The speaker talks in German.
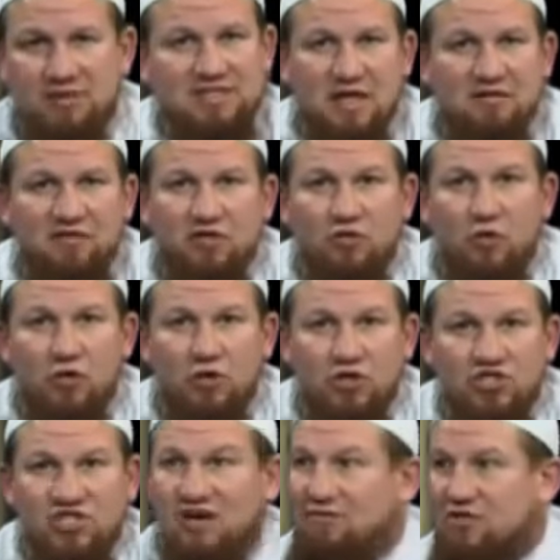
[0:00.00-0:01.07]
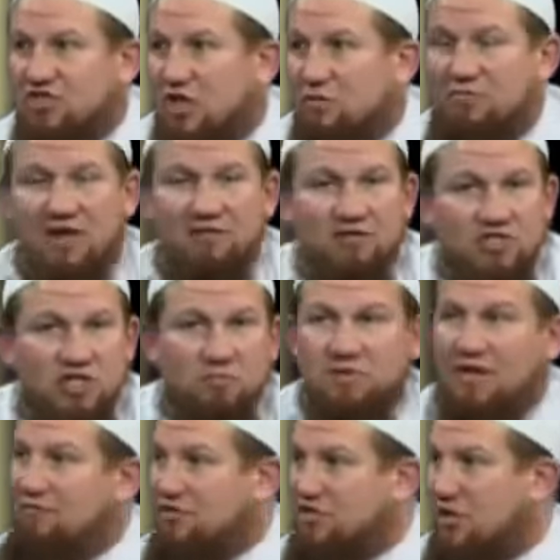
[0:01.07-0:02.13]
Man ist einfach neugierig. Ah, was schreibt der, was
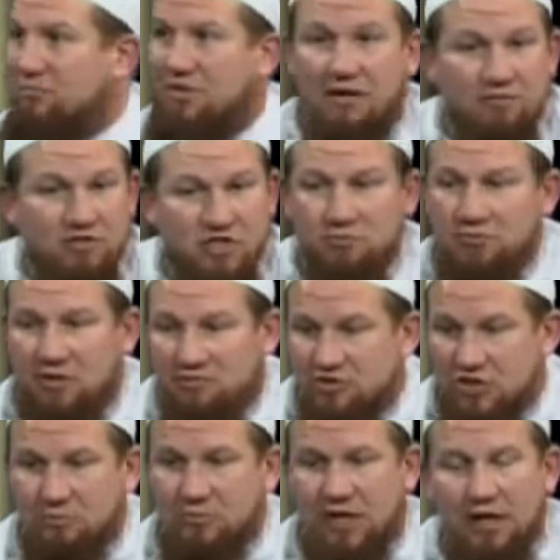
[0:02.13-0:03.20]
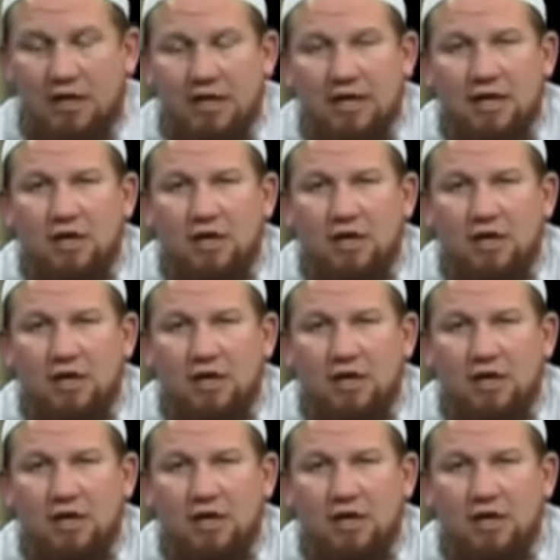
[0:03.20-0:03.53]
schreibt der, was schreibt der, was schreibt der, was schreibt der.